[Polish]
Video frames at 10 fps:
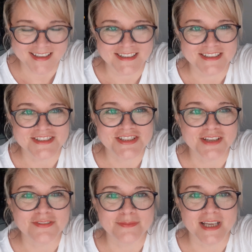e, czy
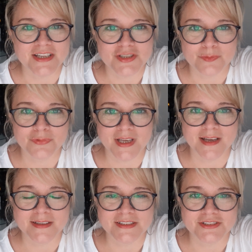ten film dalej się
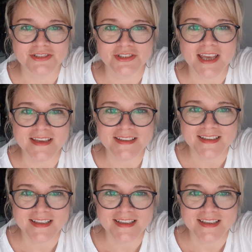buja, e, czy nie.